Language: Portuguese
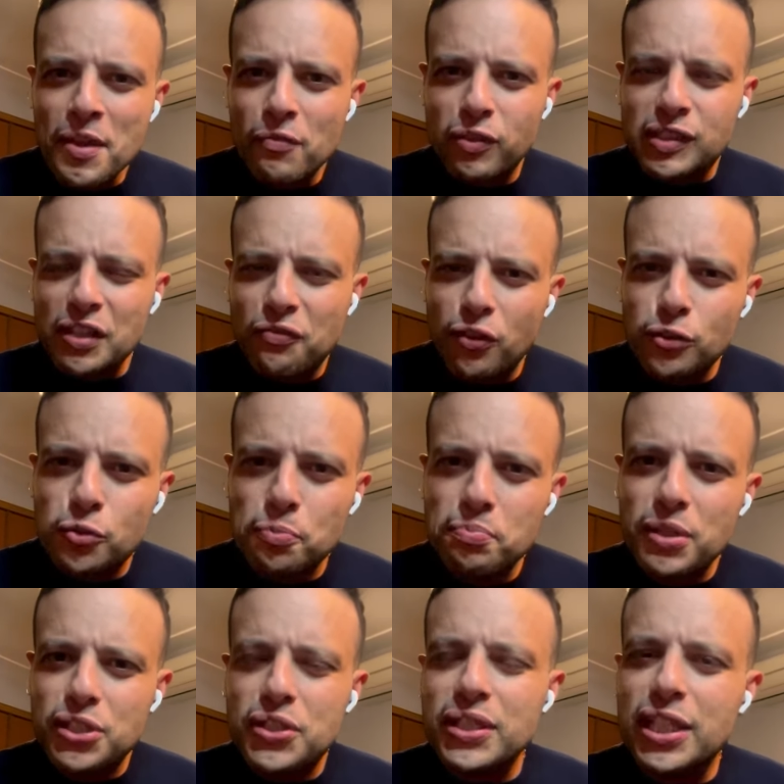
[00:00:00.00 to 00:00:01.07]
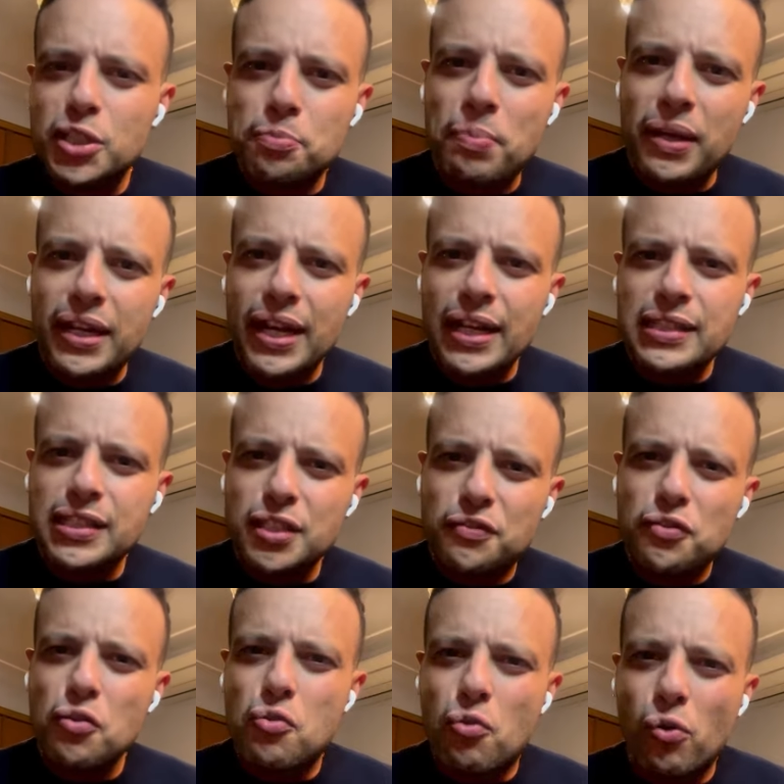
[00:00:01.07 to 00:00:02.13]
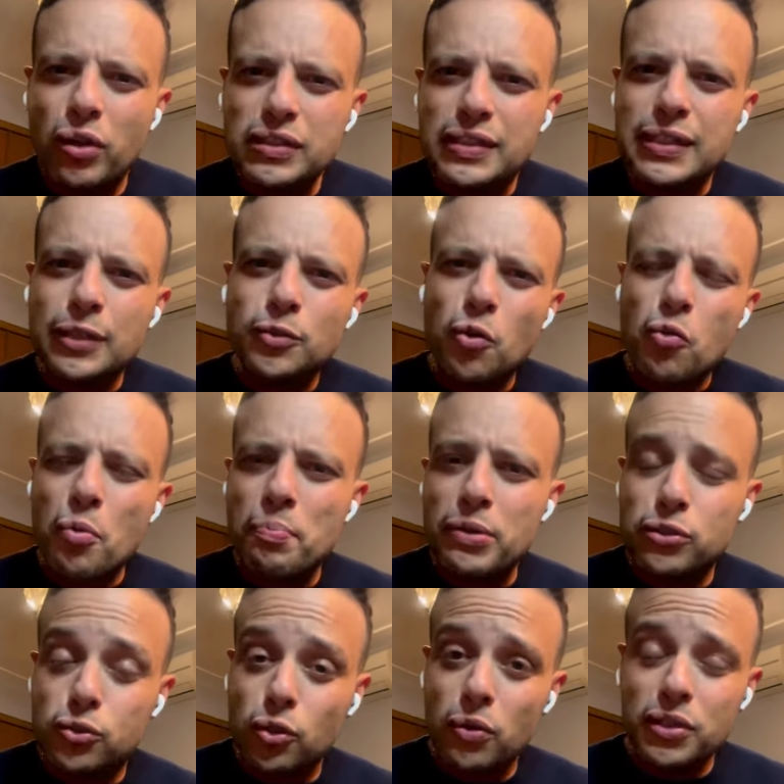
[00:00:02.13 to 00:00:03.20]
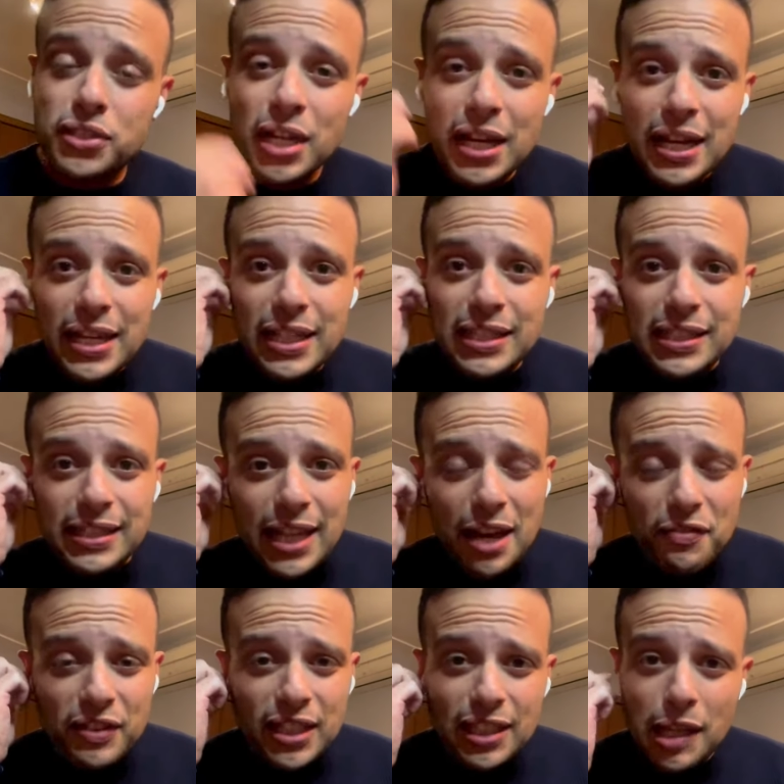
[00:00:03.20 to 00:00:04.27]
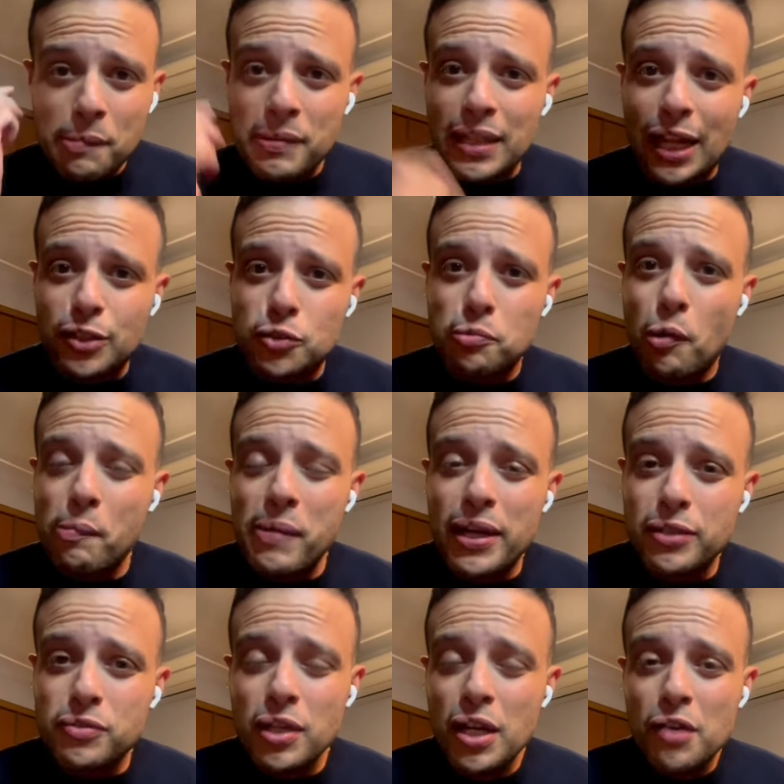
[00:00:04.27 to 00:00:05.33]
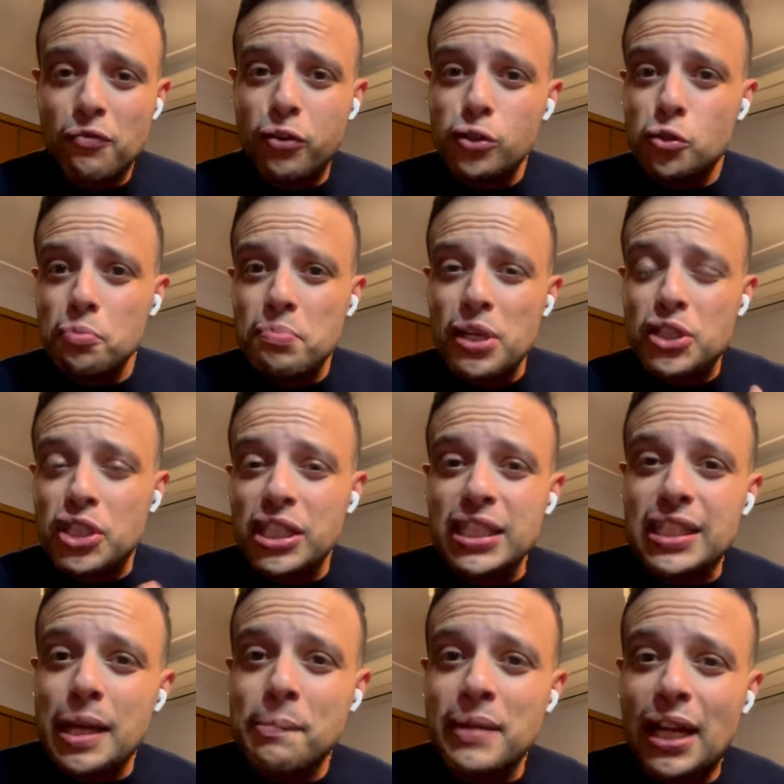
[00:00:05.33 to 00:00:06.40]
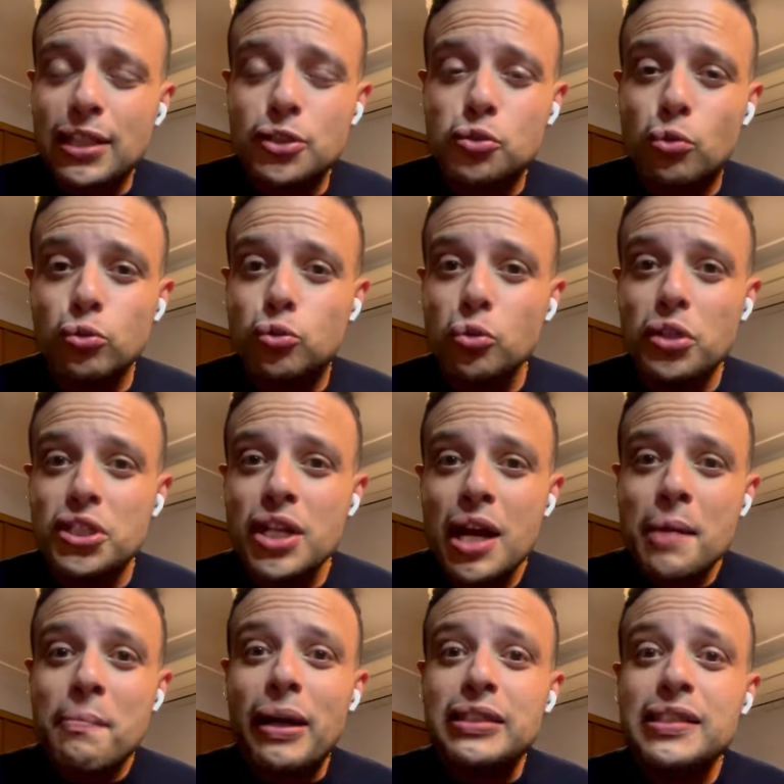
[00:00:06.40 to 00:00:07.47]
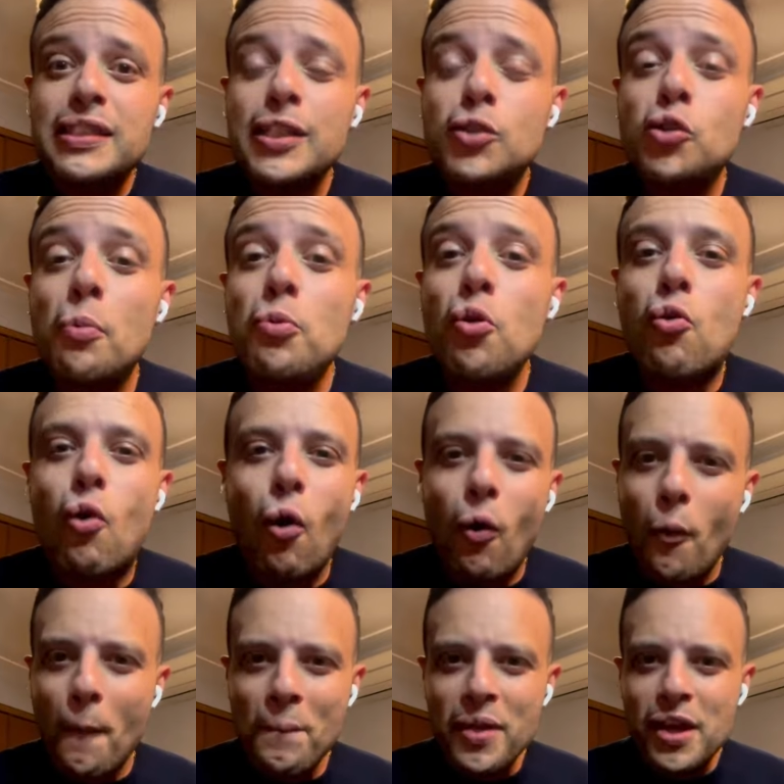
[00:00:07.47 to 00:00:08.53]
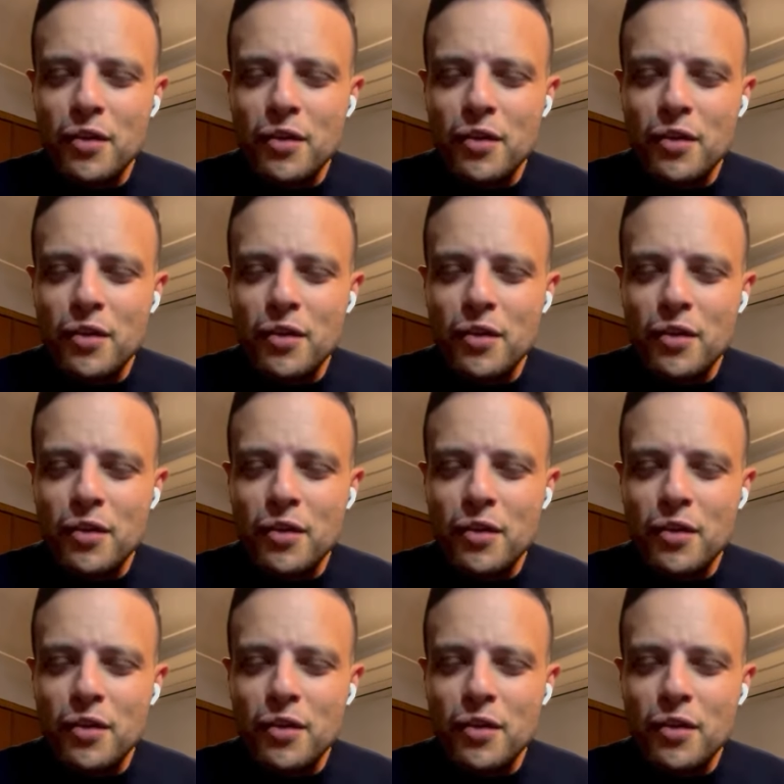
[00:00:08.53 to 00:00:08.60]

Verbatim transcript: Você foi submetido a experiências, viu coisas, andou com pessoas, esteve em determinados momentos, foi submetido a determinadas culturas, mas isso é sobre o com.